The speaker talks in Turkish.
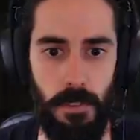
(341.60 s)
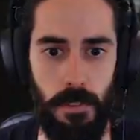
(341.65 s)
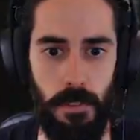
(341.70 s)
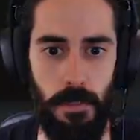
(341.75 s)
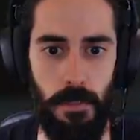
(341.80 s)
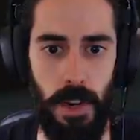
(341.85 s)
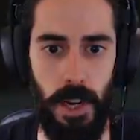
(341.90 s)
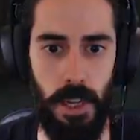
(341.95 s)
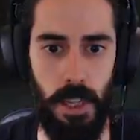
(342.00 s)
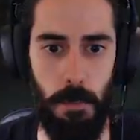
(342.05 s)

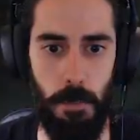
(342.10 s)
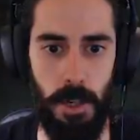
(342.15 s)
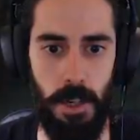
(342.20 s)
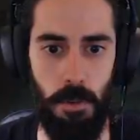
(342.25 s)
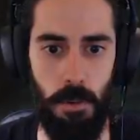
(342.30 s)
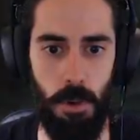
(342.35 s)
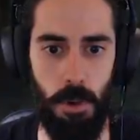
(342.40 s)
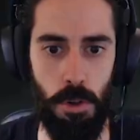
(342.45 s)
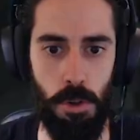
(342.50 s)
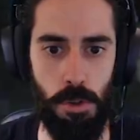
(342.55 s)
Belki birini
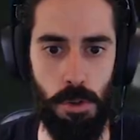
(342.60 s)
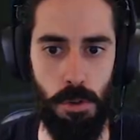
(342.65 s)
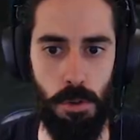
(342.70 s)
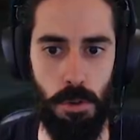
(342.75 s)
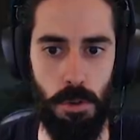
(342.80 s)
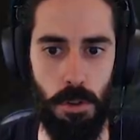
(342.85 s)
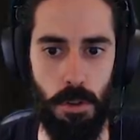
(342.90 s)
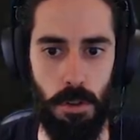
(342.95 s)
vururuz.